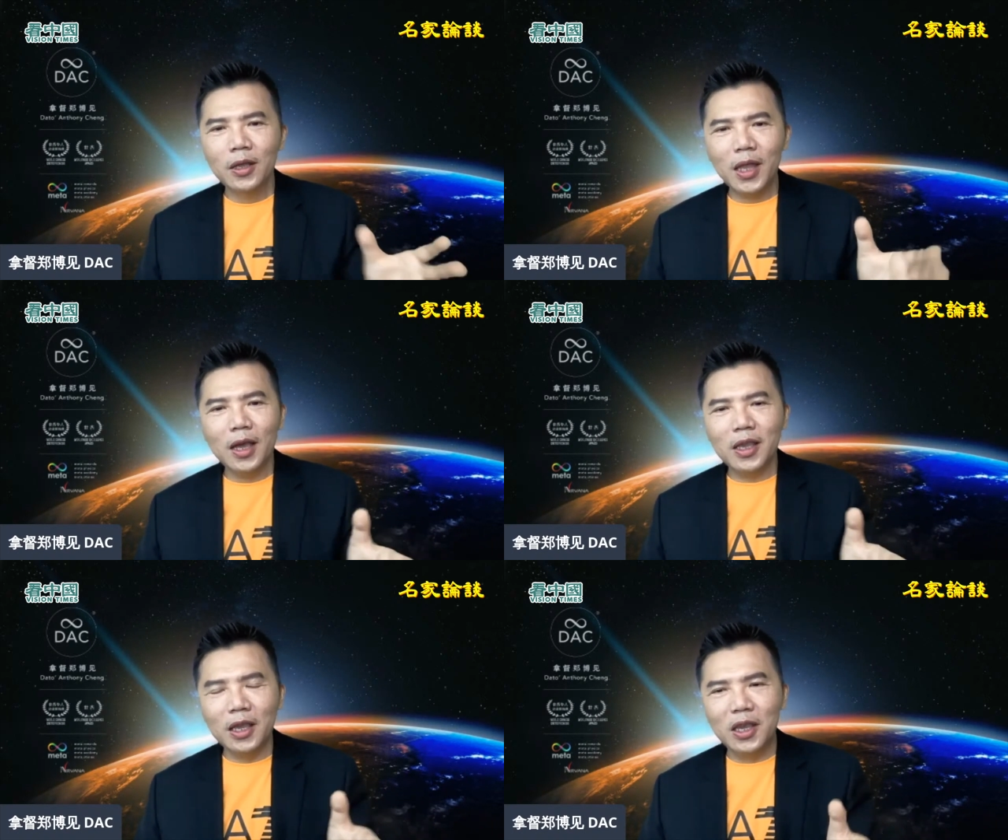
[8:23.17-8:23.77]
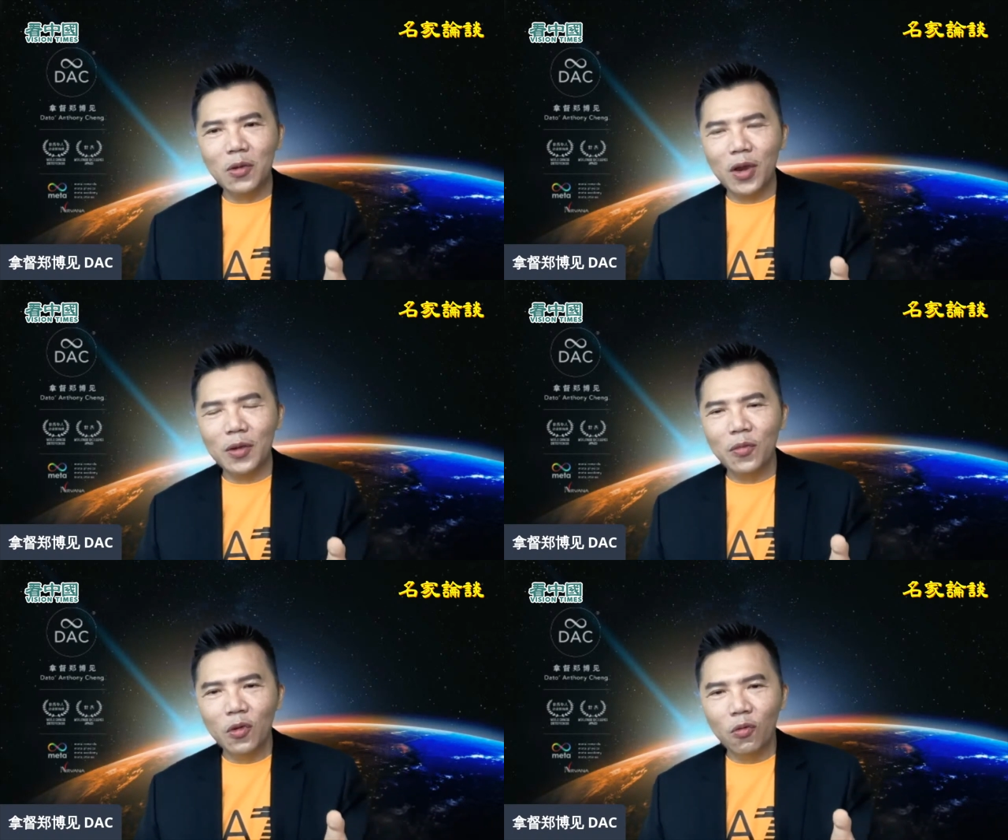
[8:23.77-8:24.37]
那也因
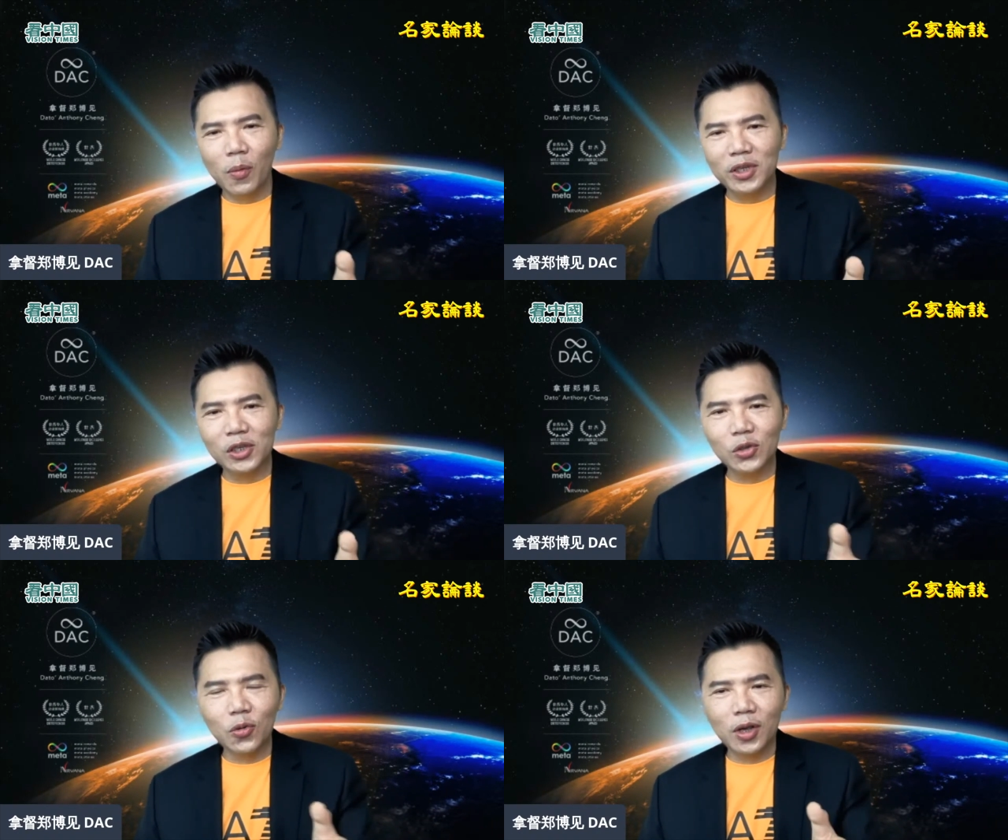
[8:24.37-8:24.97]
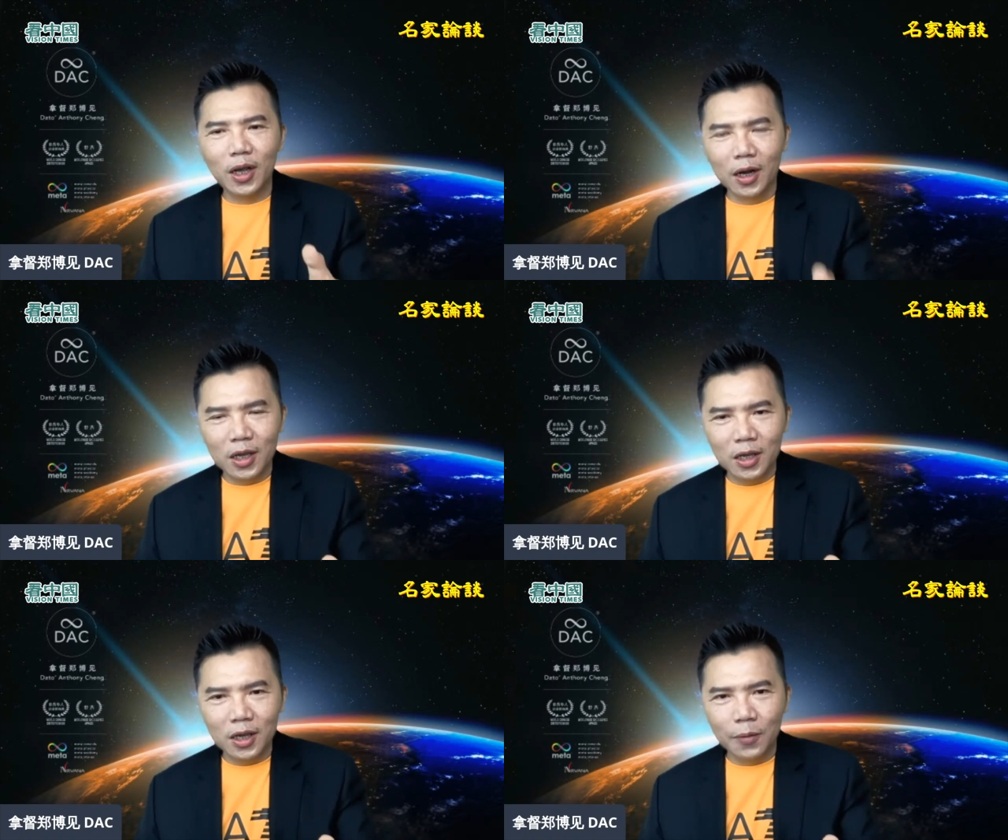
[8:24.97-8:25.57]
为我们是受隔
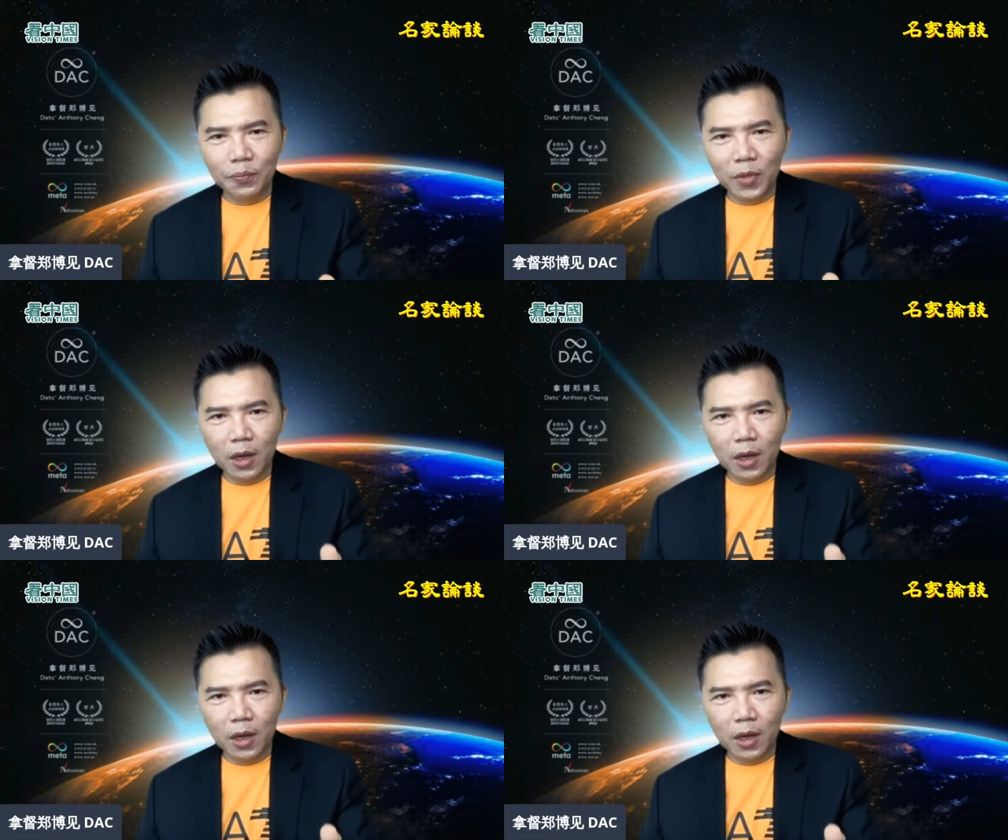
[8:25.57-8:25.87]
离的，